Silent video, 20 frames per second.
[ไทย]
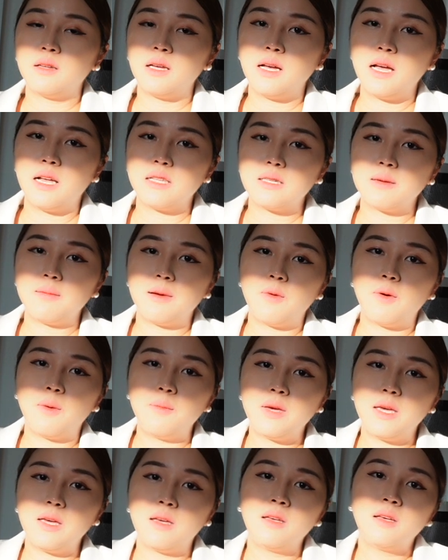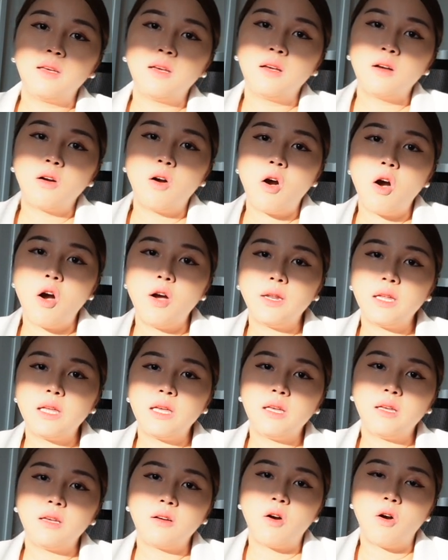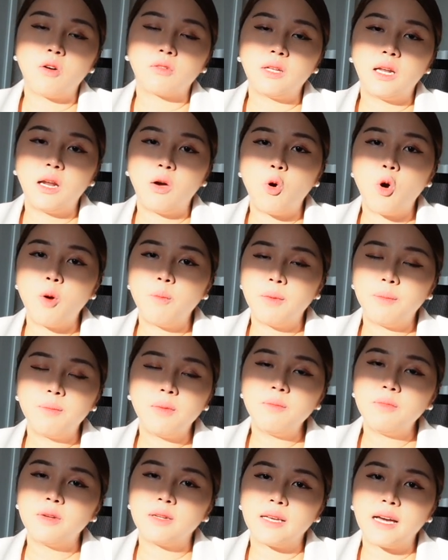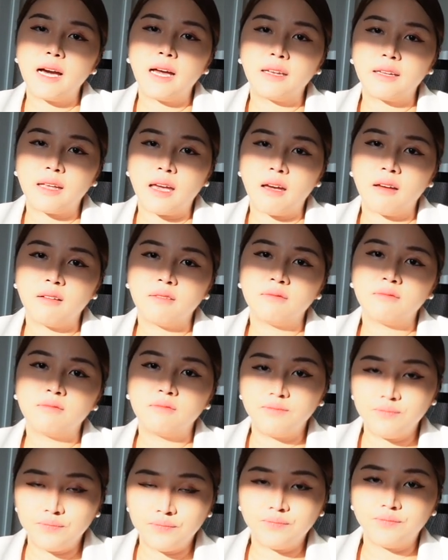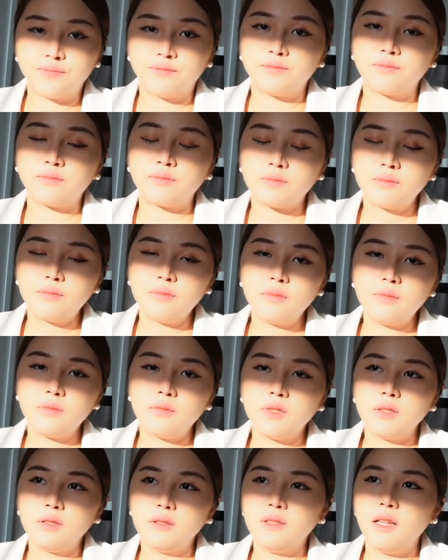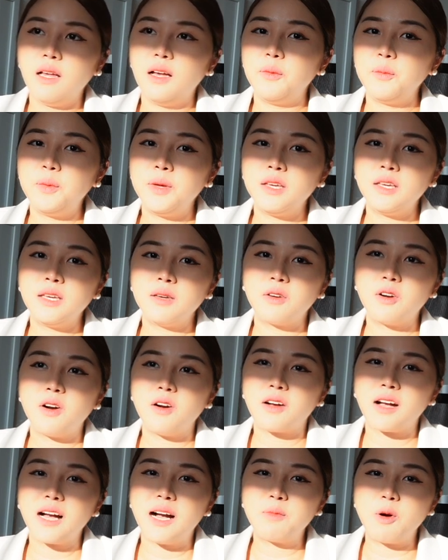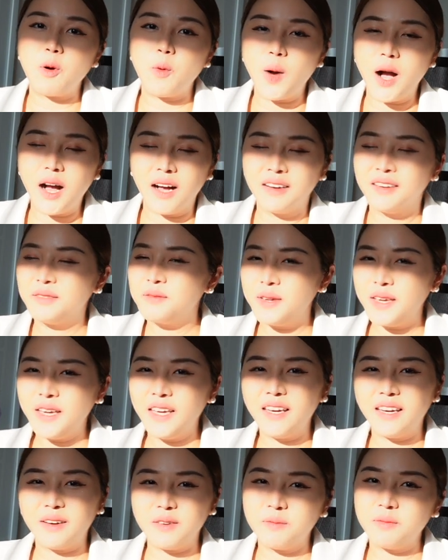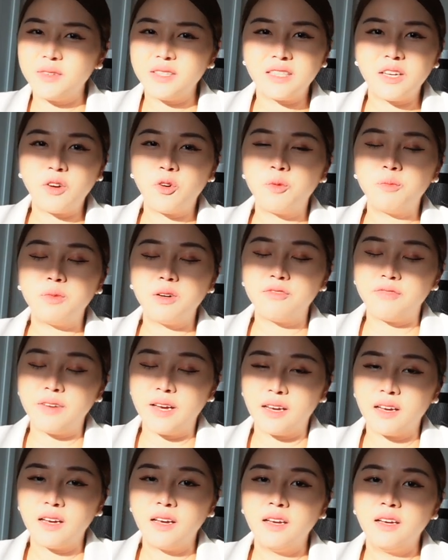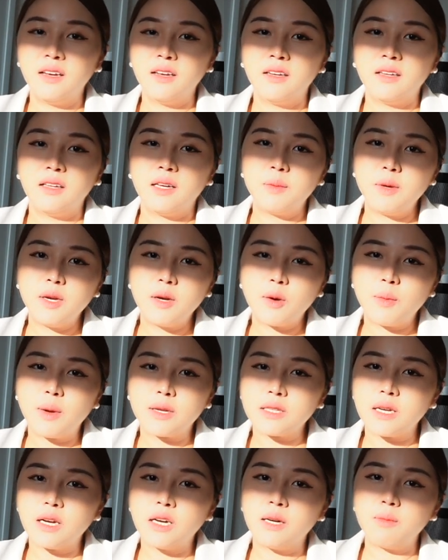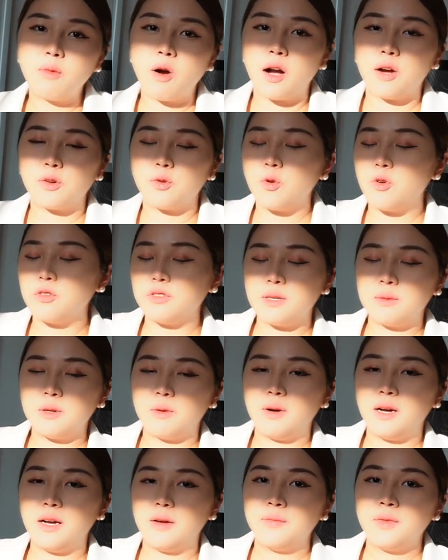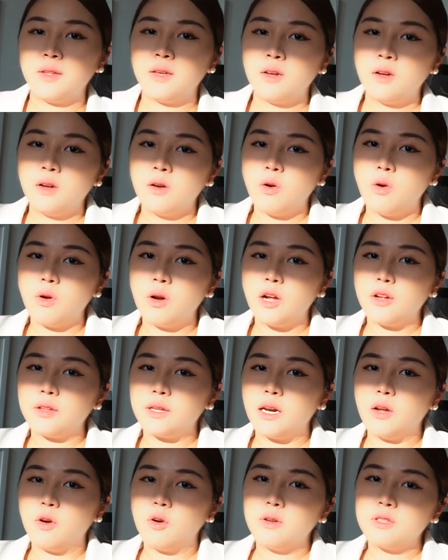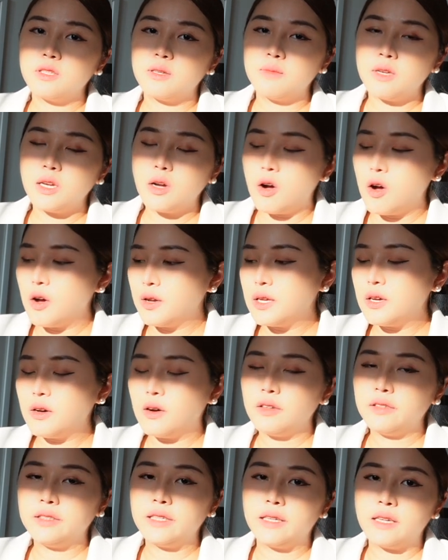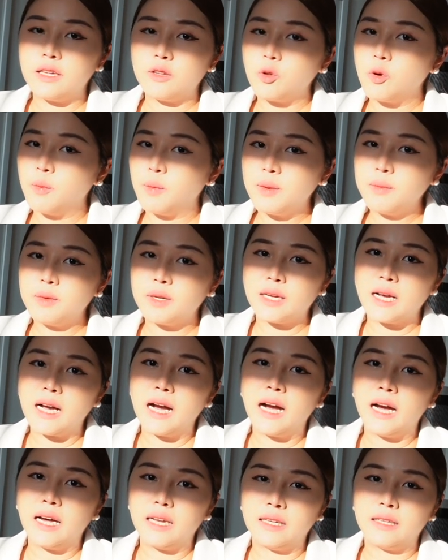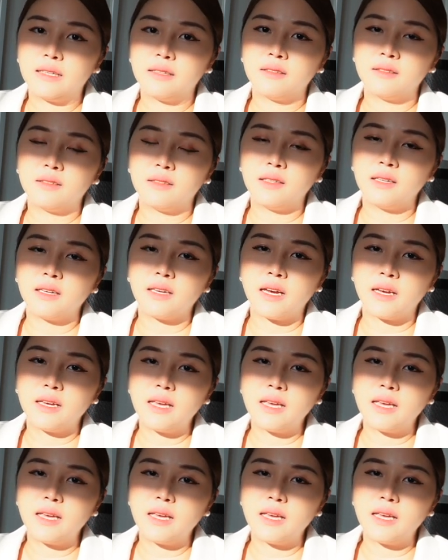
อาจจะแบบว่ามีข้อดีของแต่ละคนมันไม่เหมือนกันไงอืมแล้วพี่คิมก็กล้าบอกว่าพี่ไม่ใช่คนเพอร์เฟกต์แต่พี่ก็มักจะเคยบอกกับทุกคนเสมอว่าคนเราแต่ละคนจะมีข้อดีข้อเสียในตัวไม่เหมือนกันอะไรเงี้